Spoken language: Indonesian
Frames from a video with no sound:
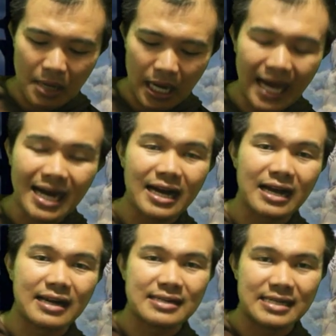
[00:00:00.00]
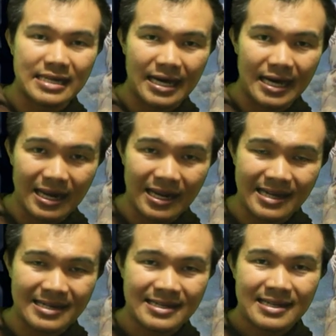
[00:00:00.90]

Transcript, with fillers: melanggar kehendak Allah